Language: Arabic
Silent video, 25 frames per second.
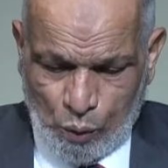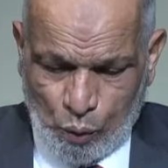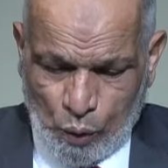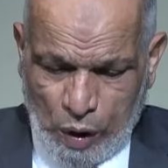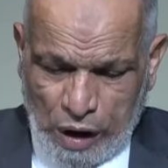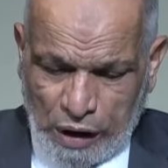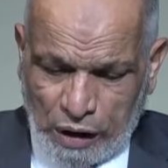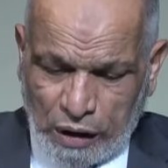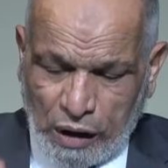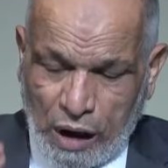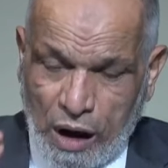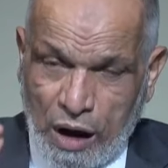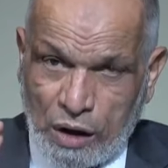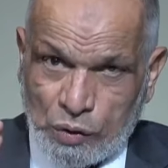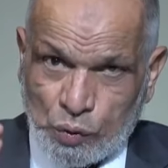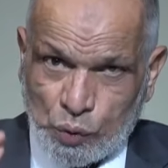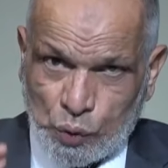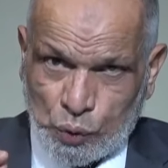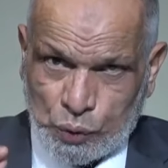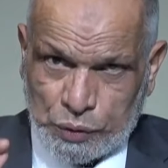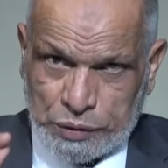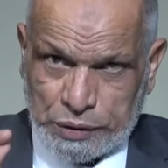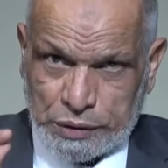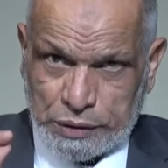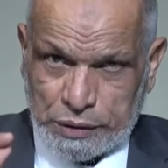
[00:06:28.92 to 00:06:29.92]

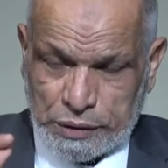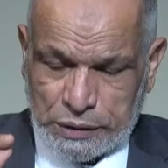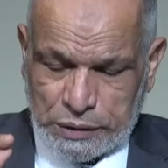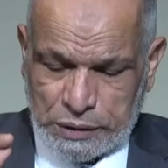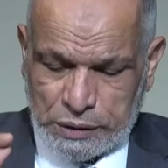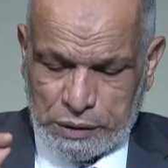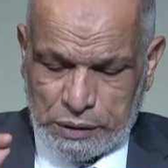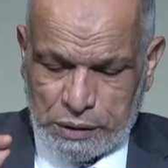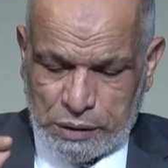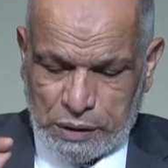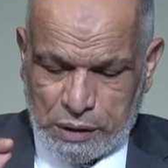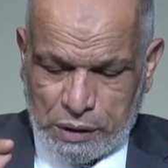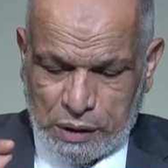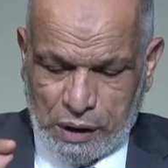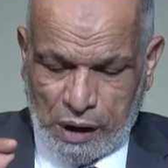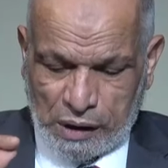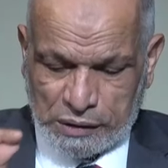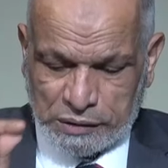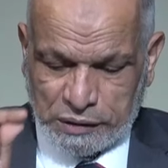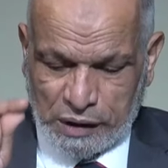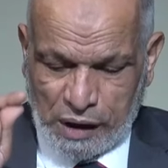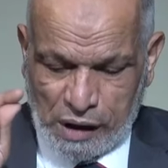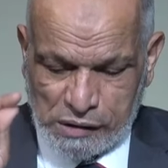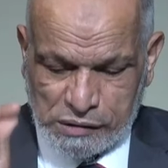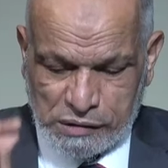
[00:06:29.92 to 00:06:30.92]
والقانون
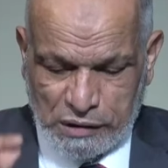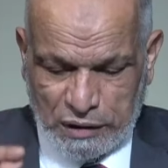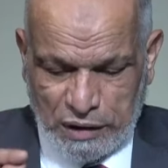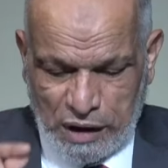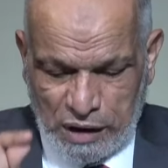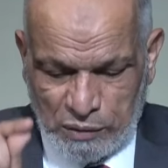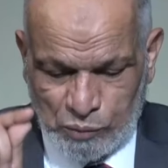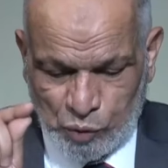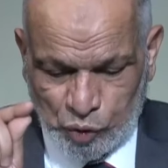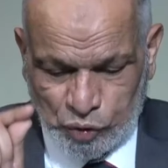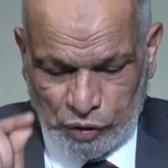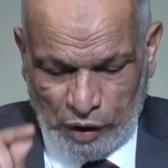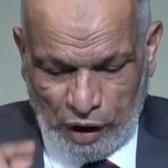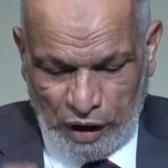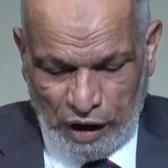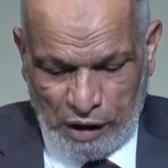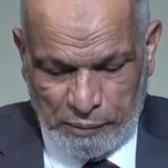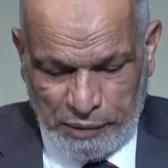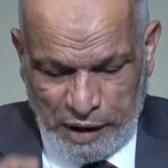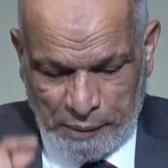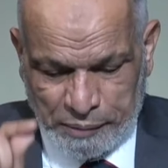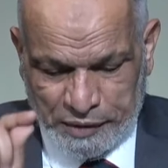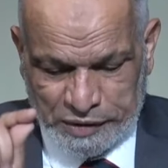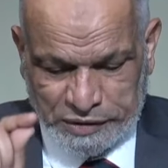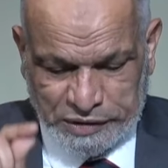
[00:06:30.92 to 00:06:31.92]
قد قصر
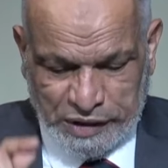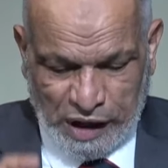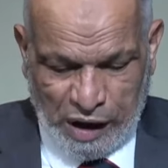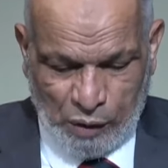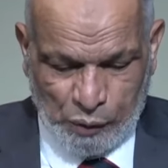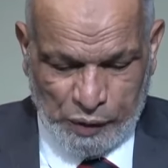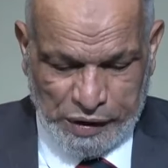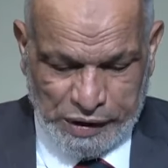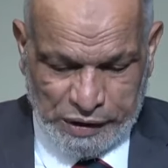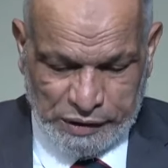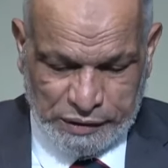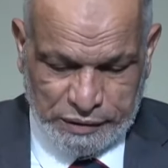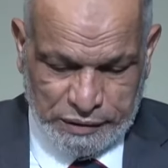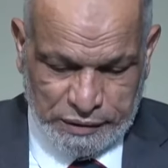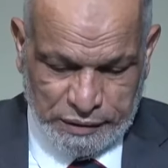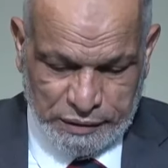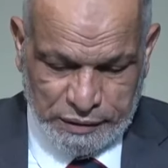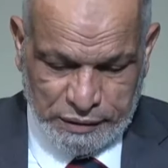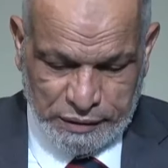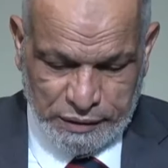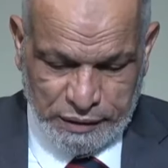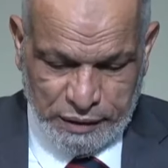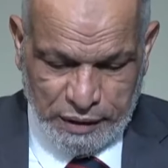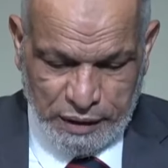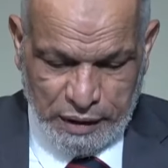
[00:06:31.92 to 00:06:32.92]
المطالبة بالتعويض
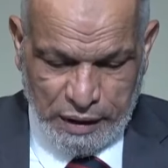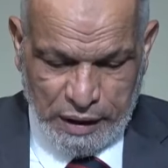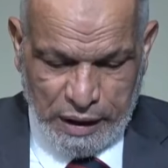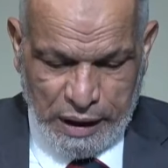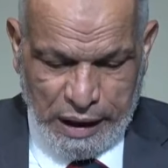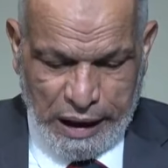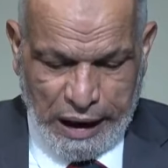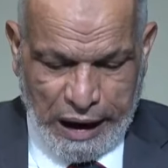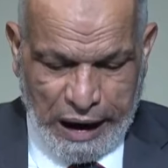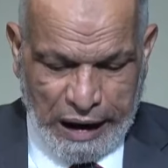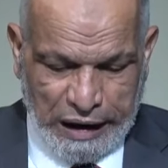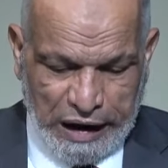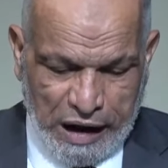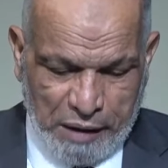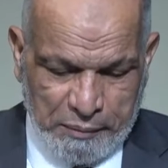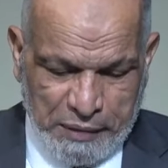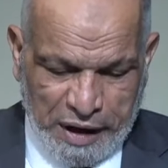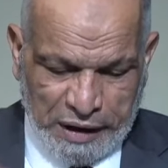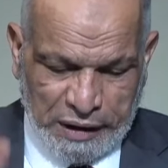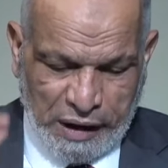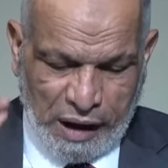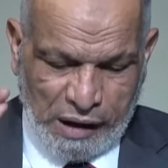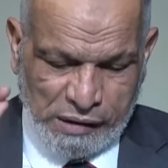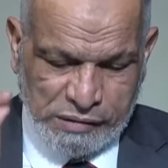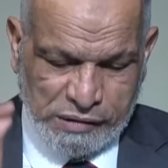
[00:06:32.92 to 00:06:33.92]
على
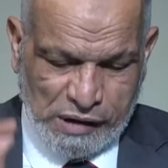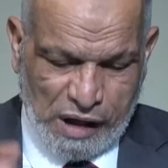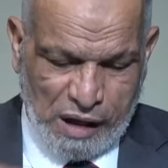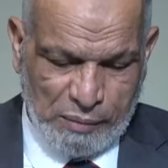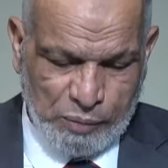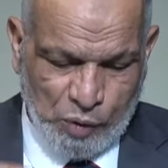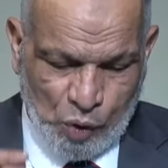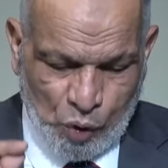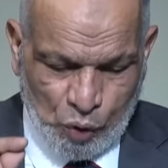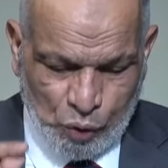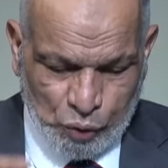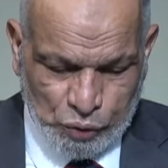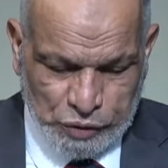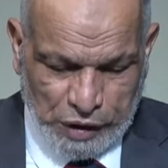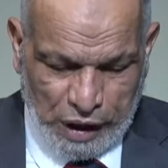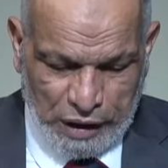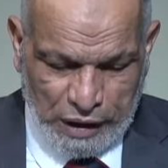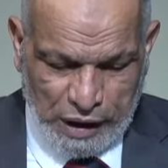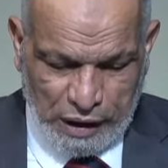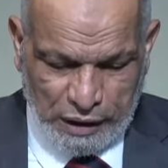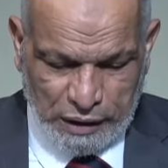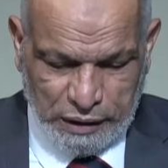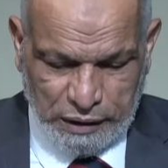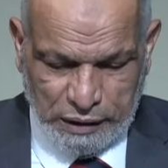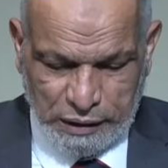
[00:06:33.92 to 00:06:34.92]
من أصابه
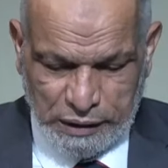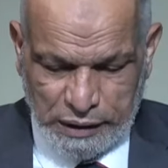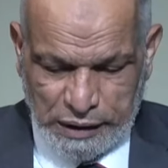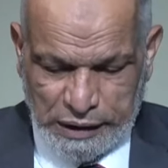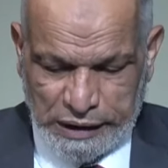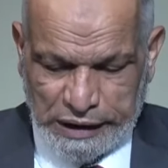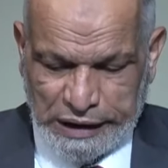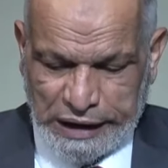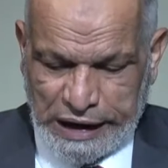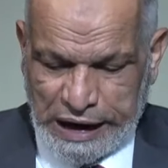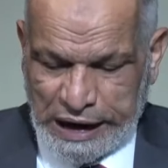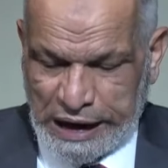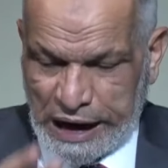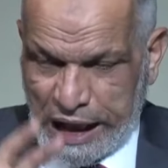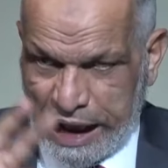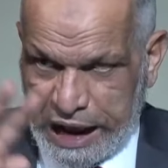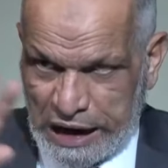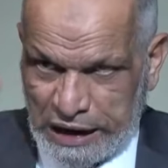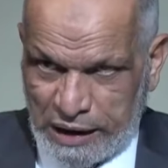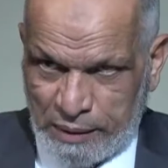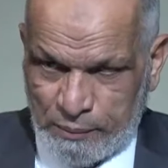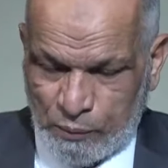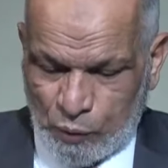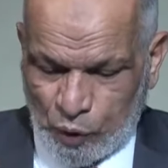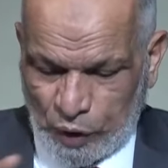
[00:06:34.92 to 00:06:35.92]
ضرر اللي هي
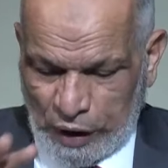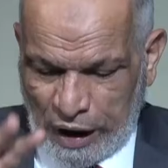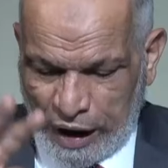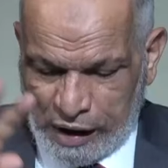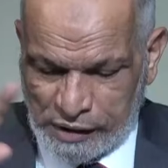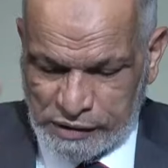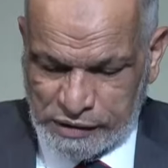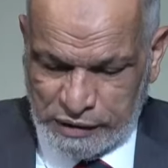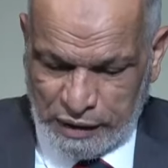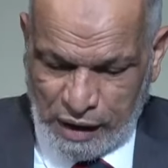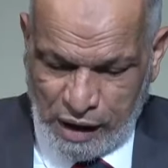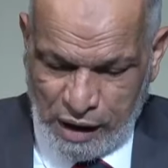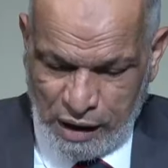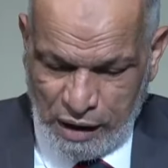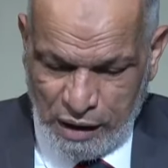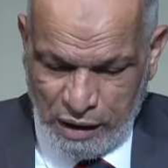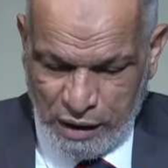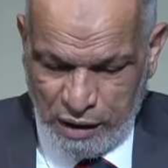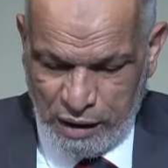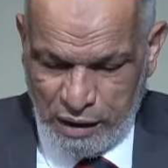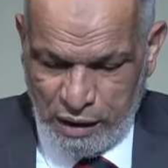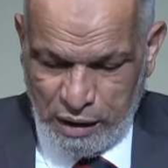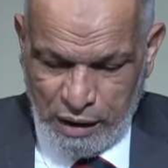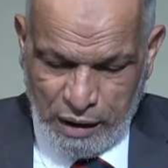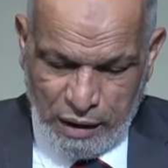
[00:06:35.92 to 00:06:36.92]
الألم والحسرة
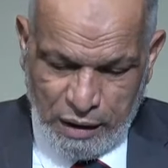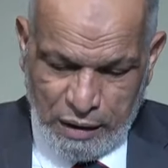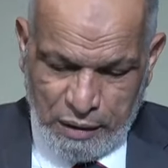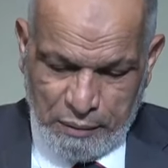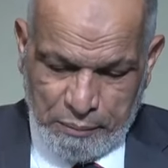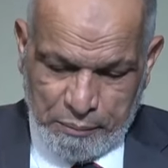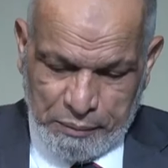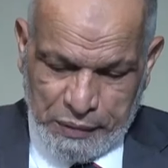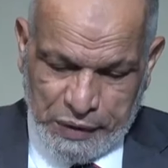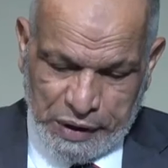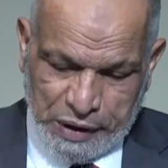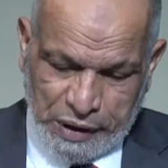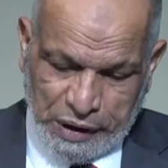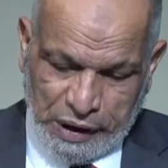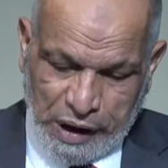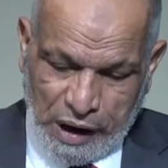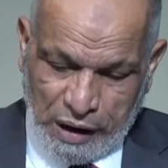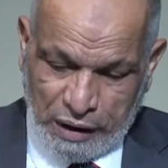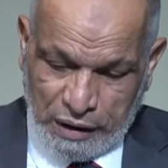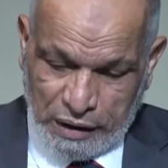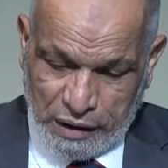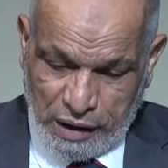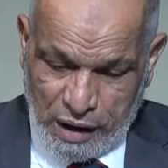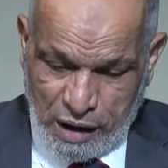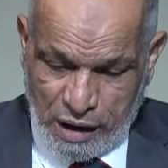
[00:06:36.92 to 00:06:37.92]
من
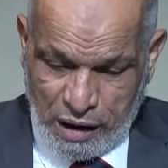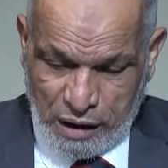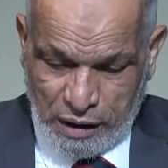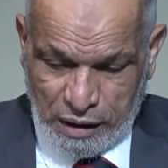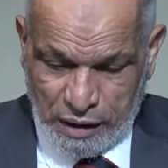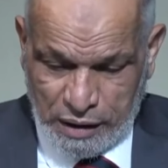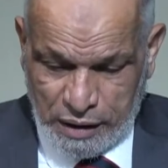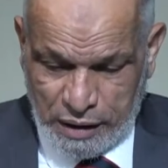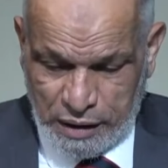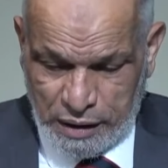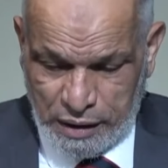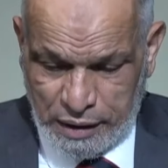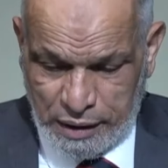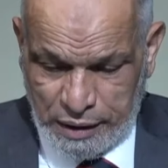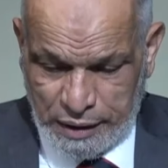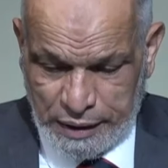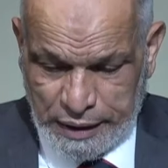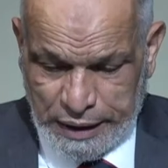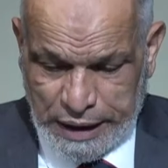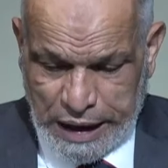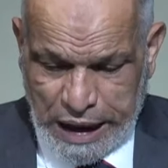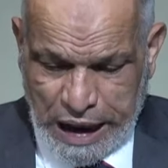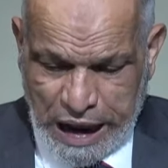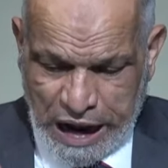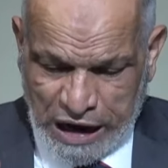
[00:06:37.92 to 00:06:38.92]
جراء
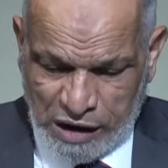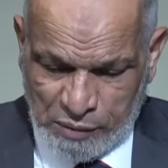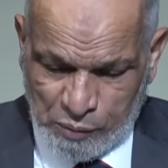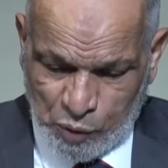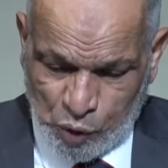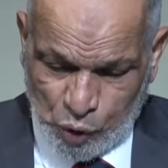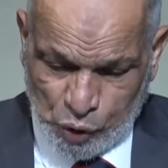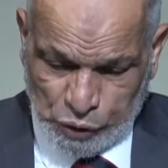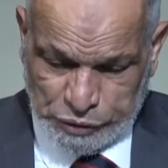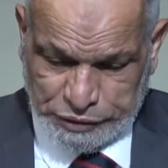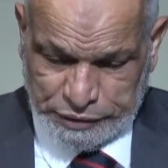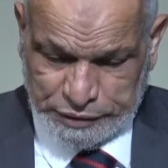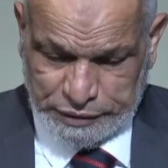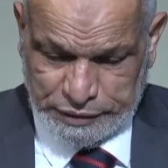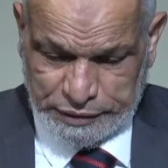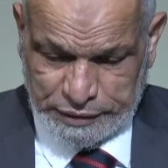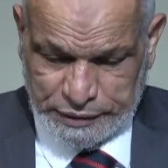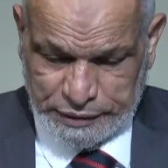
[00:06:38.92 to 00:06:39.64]
الموت